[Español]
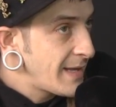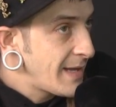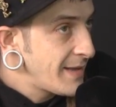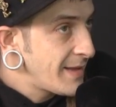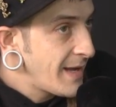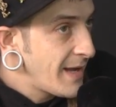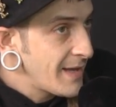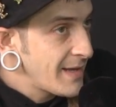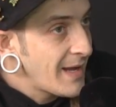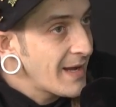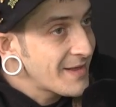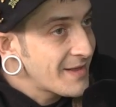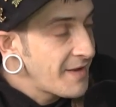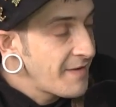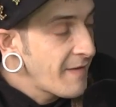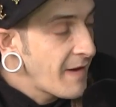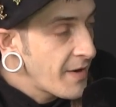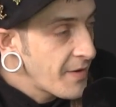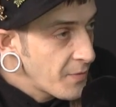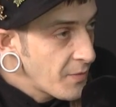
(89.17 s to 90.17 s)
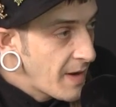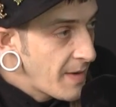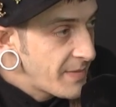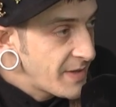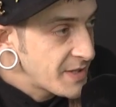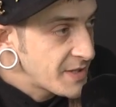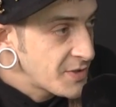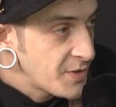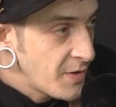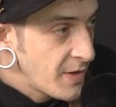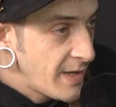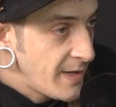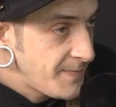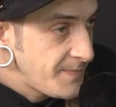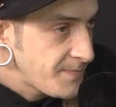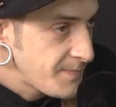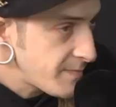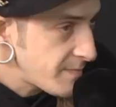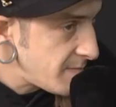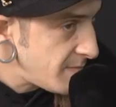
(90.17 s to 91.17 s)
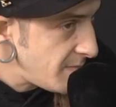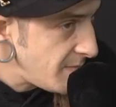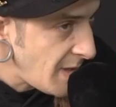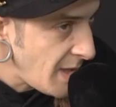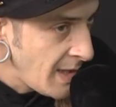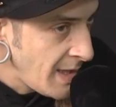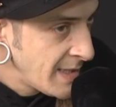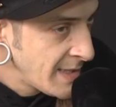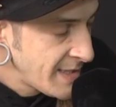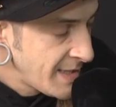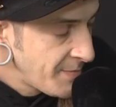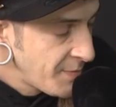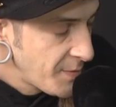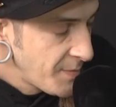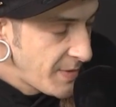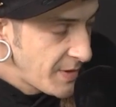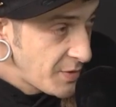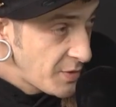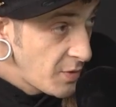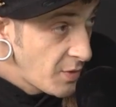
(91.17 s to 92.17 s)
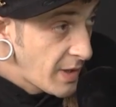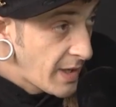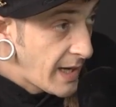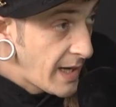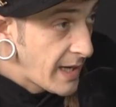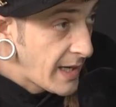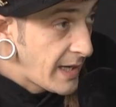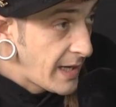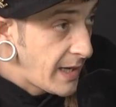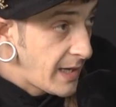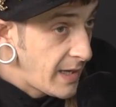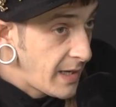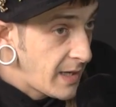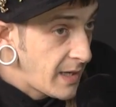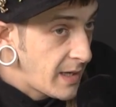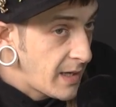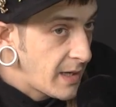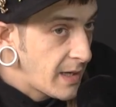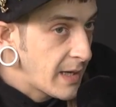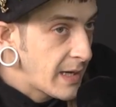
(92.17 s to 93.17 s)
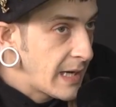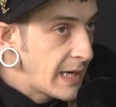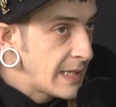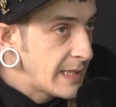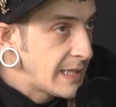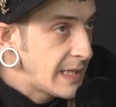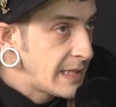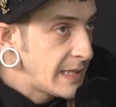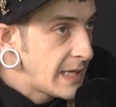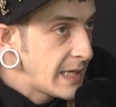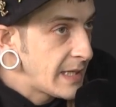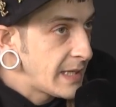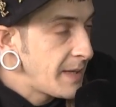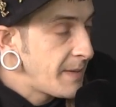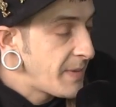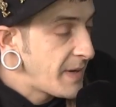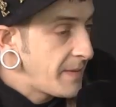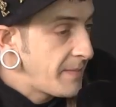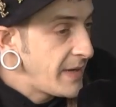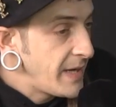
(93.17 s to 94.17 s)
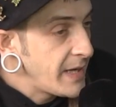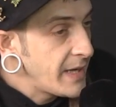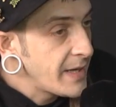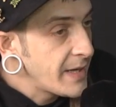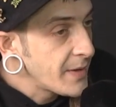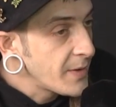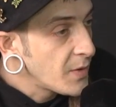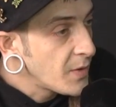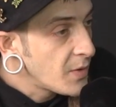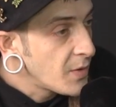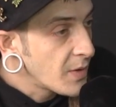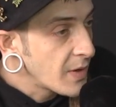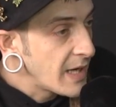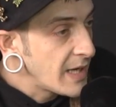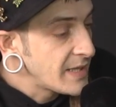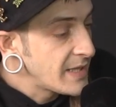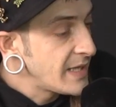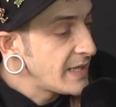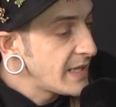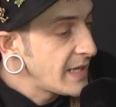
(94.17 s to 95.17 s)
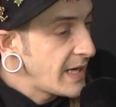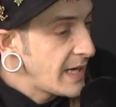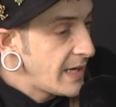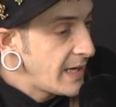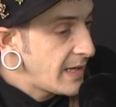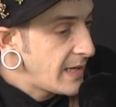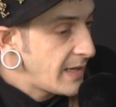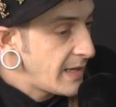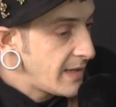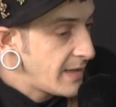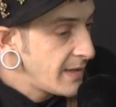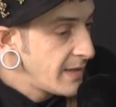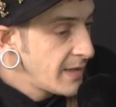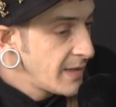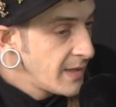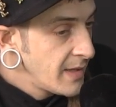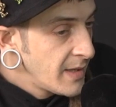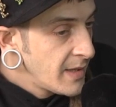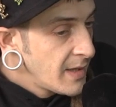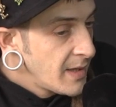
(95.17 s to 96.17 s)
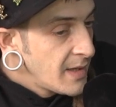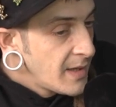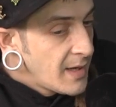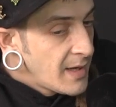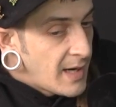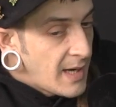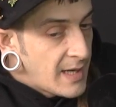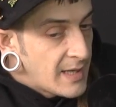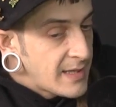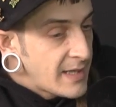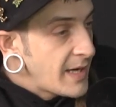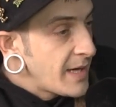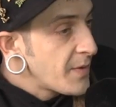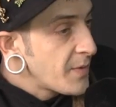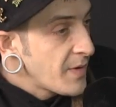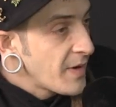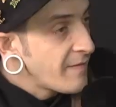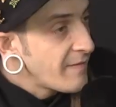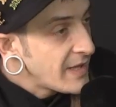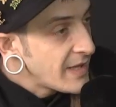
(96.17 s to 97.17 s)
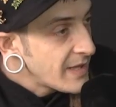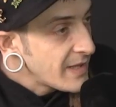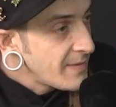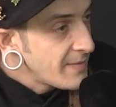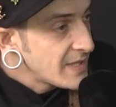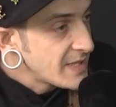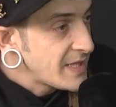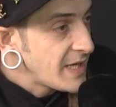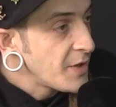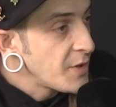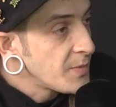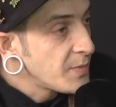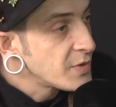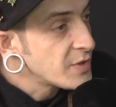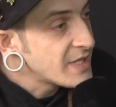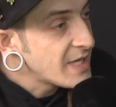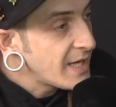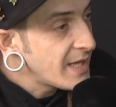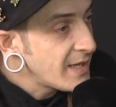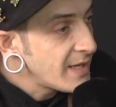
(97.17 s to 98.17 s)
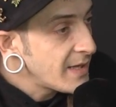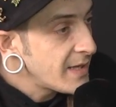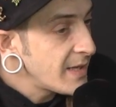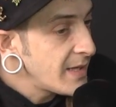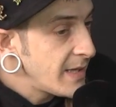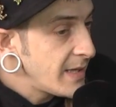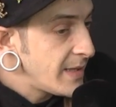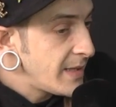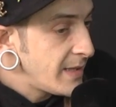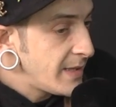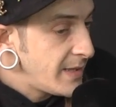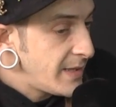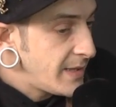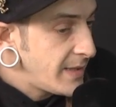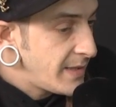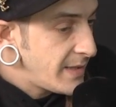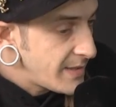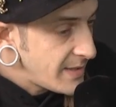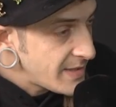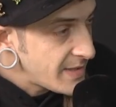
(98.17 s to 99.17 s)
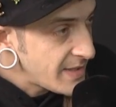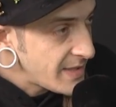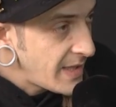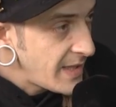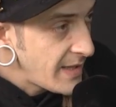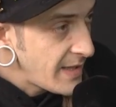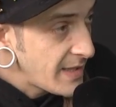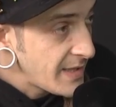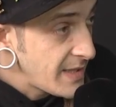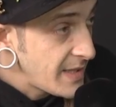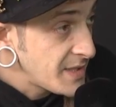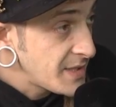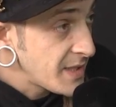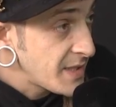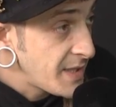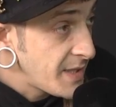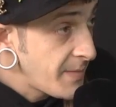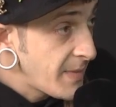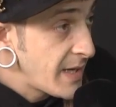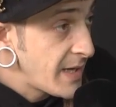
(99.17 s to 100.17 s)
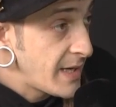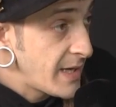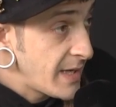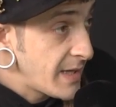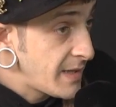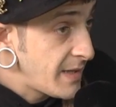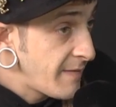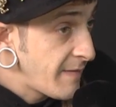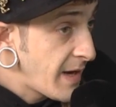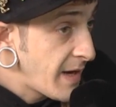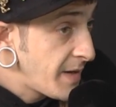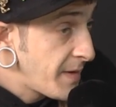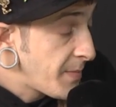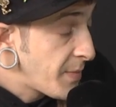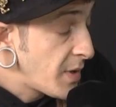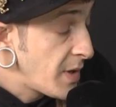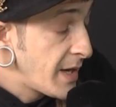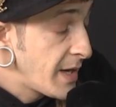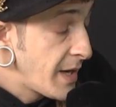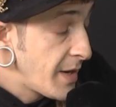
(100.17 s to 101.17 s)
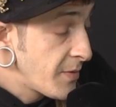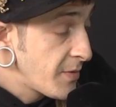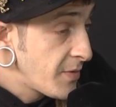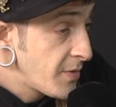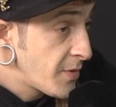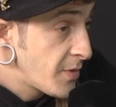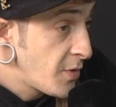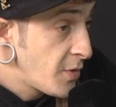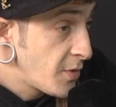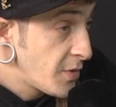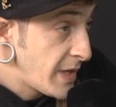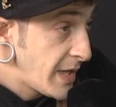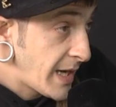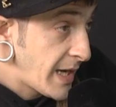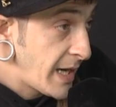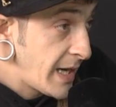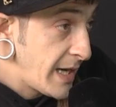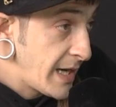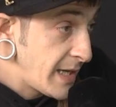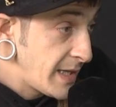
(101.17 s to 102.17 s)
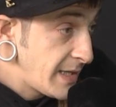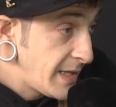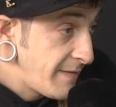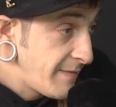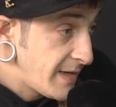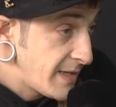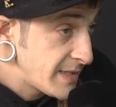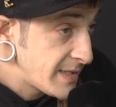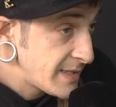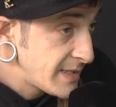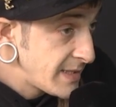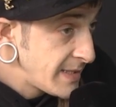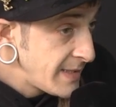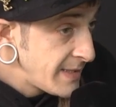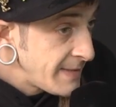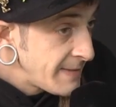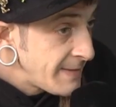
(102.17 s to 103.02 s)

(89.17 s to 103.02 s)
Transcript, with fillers: que tiende a activar una persona ya sea por patología que, la tienden a deprimir o que la tienden a, a tener una vida demasiado posada, se le da THC para reactivar y por las neurodegenerativas.